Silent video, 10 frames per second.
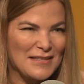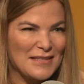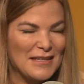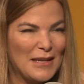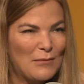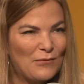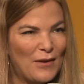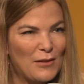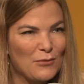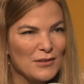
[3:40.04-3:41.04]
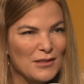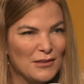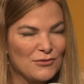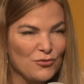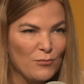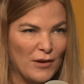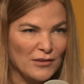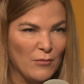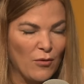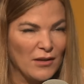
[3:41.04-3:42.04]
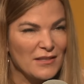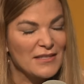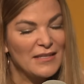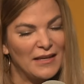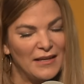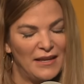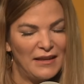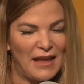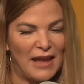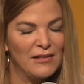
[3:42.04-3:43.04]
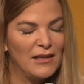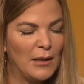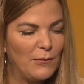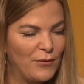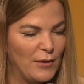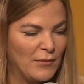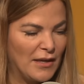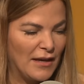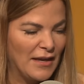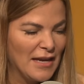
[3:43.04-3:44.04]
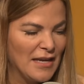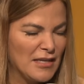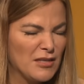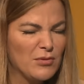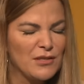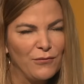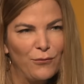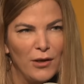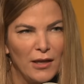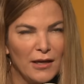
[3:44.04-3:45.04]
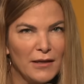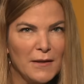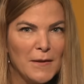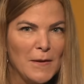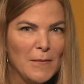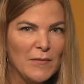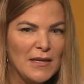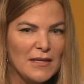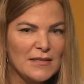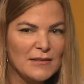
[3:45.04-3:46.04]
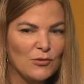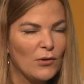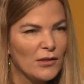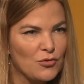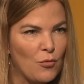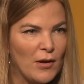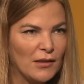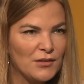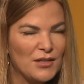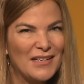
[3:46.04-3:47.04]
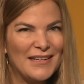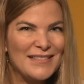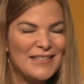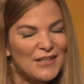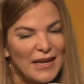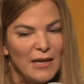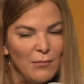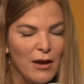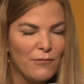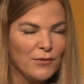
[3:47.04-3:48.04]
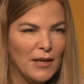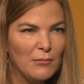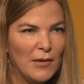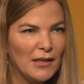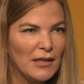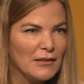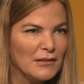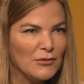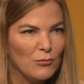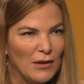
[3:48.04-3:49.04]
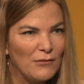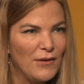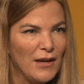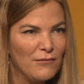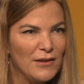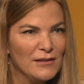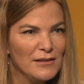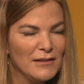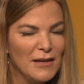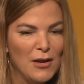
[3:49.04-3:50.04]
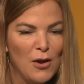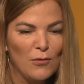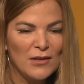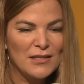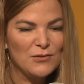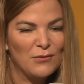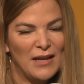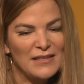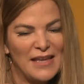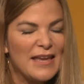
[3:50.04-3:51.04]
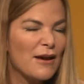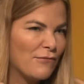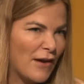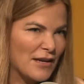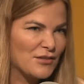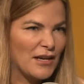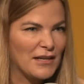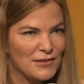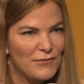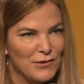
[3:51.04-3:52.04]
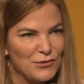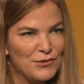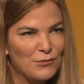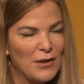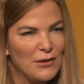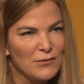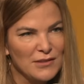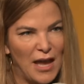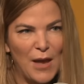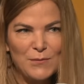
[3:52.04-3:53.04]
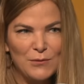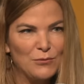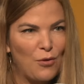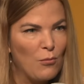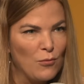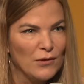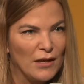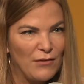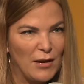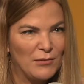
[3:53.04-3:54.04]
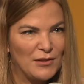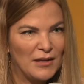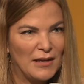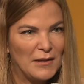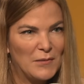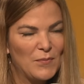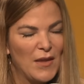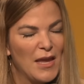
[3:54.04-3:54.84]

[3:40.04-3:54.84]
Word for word: das ist in dem Fall unsere Drew Barrymore. Das ist ja die Engel in dem Film, die, die ist ein bisschen fülliger, die ist deutlich romantischer, die lässt sich eher mal von den Männern äh, um den Finger wickeln und die ist so ganz eher weicher. Also deswegen ist Östrogen unser absolut Hormon der Weiblichkeit.